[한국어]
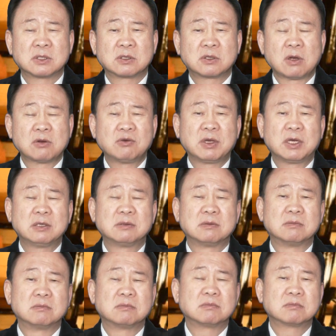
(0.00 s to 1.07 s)

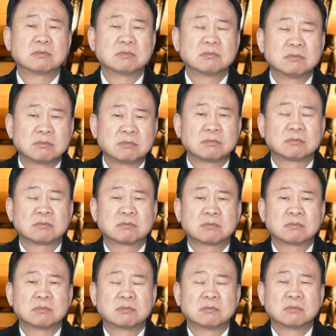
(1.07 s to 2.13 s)
결국에는
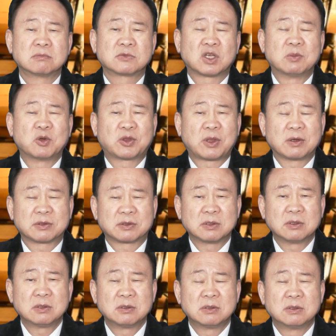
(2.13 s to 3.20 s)

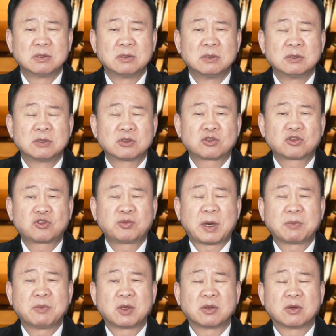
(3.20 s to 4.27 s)
잘못되어서
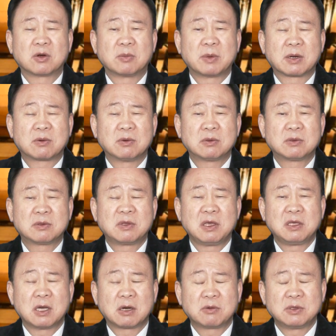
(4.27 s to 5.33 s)
추방 명령을 받고
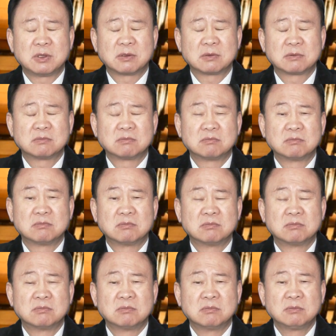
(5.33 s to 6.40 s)
대기하고 있는
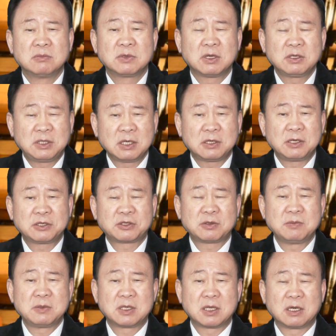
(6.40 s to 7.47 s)
그 제가
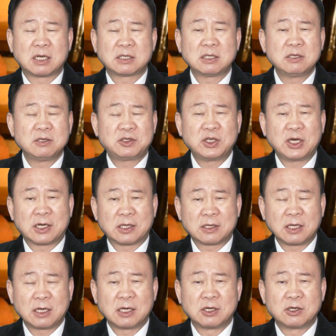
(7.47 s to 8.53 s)
그랬습니다. 아직 늦지
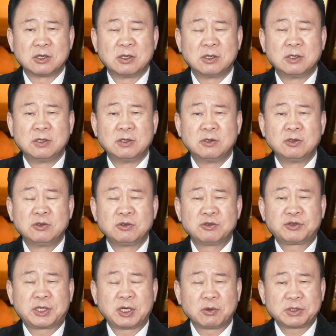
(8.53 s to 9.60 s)
않았다.
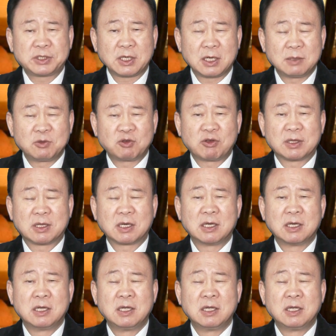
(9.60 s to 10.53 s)
새로 시작하면 된다.